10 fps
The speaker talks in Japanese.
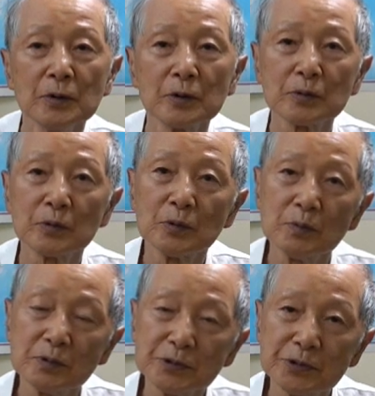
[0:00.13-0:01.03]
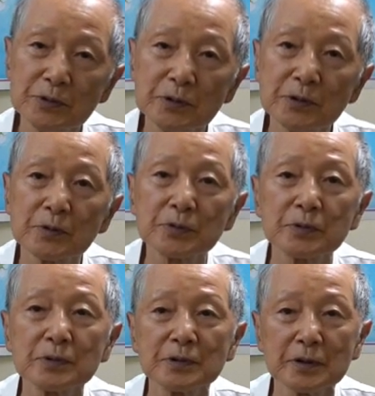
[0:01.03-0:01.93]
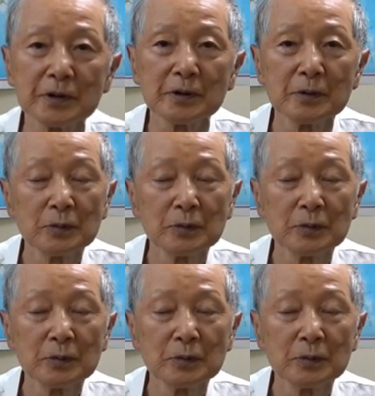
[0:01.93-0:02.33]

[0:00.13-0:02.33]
面白いことにね